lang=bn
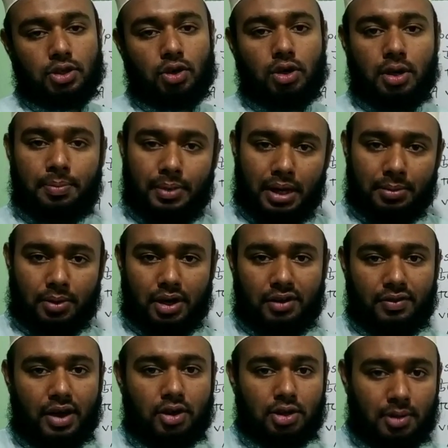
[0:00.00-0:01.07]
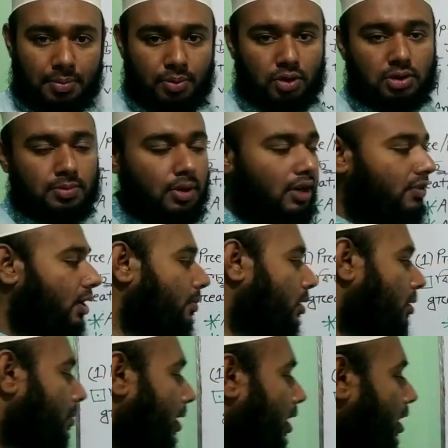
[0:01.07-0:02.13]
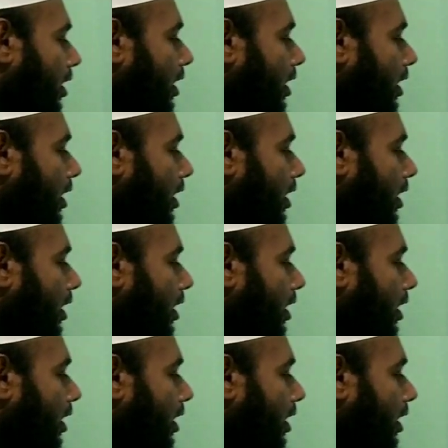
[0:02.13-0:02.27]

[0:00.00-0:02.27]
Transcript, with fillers: যখনই প্রি মডিফাই অথবা পোস্ট মডিফাই বলবে